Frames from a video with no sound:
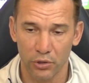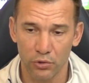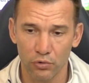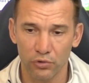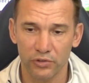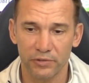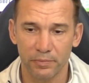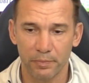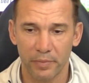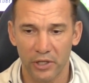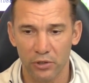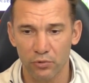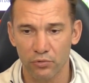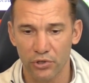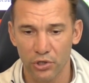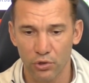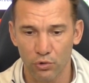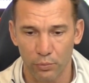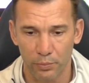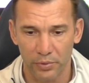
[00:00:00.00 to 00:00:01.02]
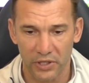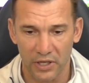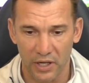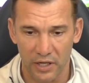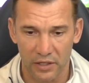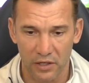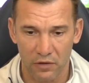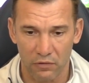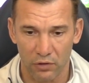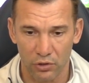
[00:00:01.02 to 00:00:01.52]
Io spero
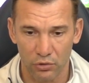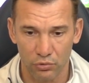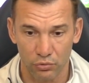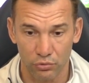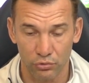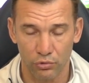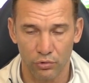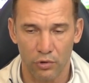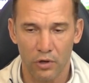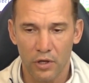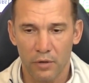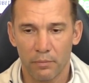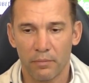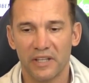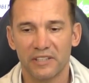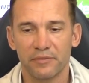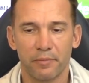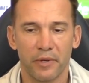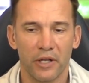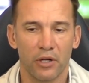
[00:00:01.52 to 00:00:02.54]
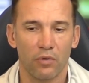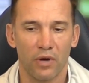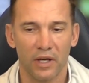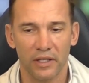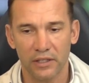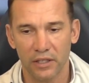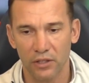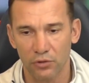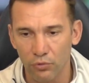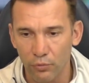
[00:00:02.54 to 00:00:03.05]
recuperare qualcuno, ma spero
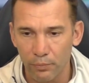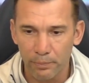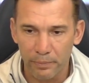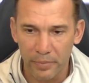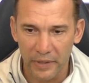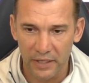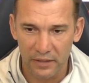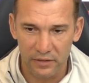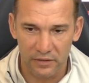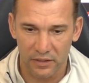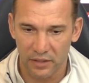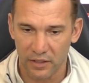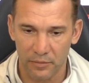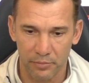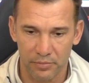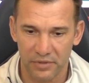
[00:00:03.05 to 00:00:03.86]
anche non perdere.